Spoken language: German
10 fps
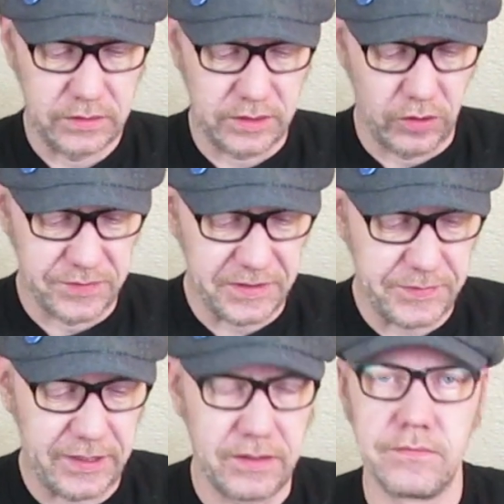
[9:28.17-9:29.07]
da höre ich
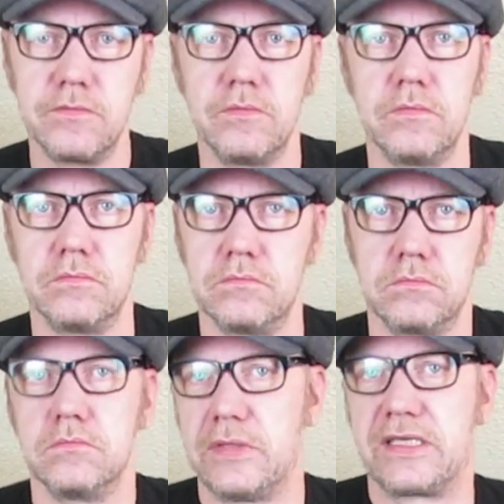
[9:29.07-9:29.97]
manchmal
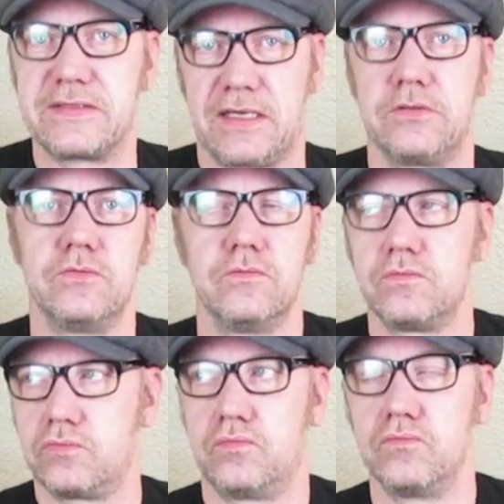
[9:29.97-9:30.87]
manche
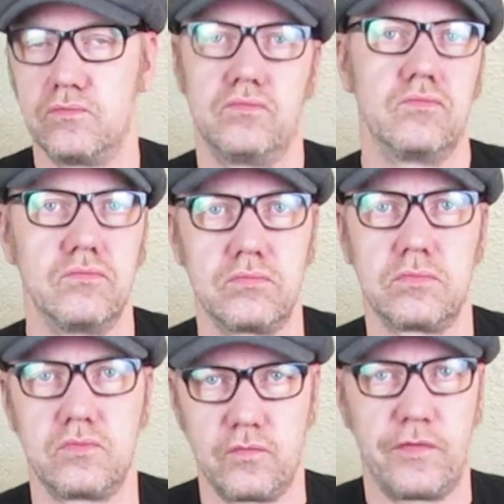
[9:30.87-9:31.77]
Sachen
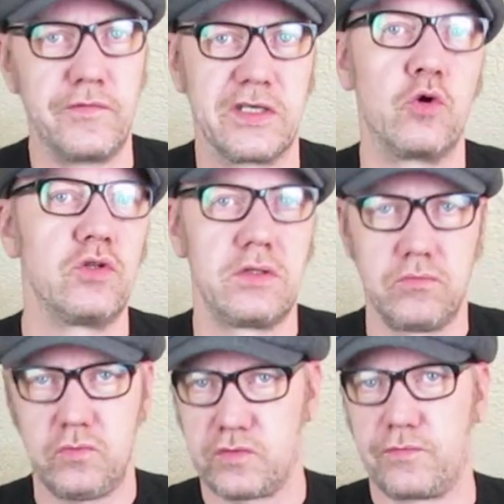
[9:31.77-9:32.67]
fünf
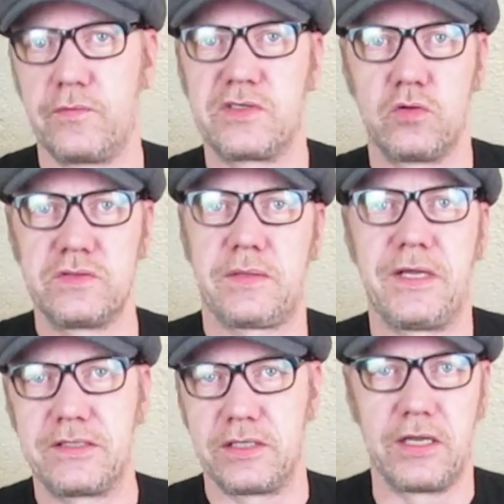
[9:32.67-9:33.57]
Sekunden, so fünf Sekunden
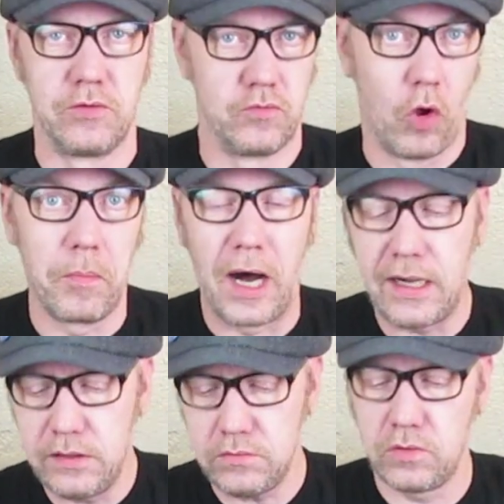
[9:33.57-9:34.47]
Segmente, dann
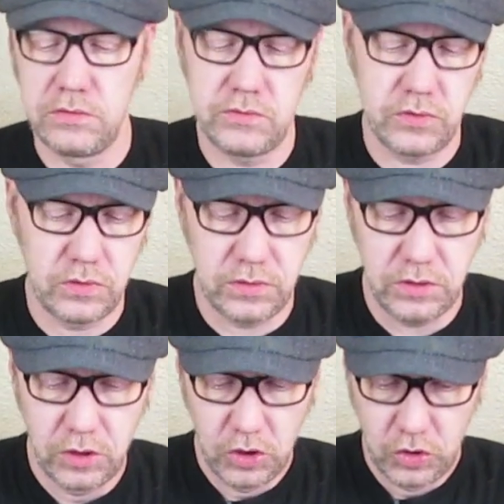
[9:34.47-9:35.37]
nochmal. Und
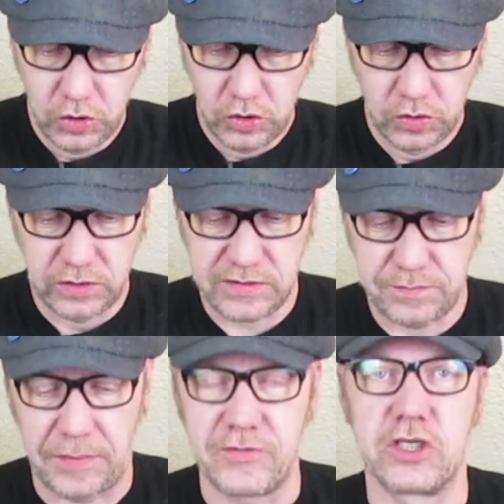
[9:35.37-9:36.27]
äh,
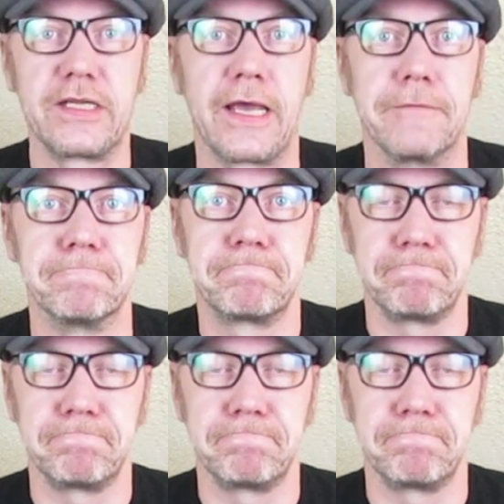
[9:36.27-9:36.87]
das bleibt wahrscheinlich hängen.